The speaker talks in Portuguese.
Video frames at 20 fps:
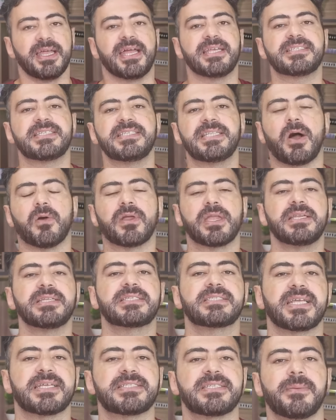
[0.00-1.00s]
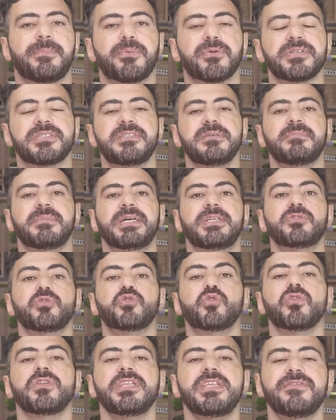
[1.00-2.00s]
É sinal que ele está se aproximando
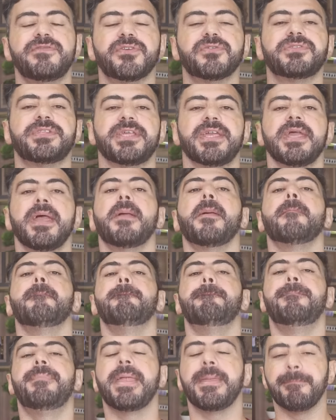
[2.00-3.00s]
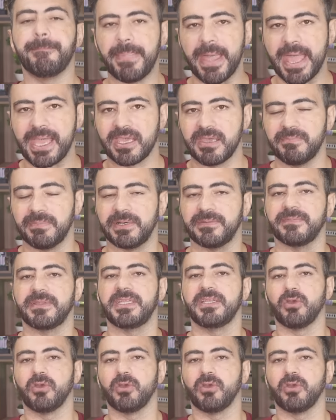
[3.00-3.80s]
do nível de Ben Beckman.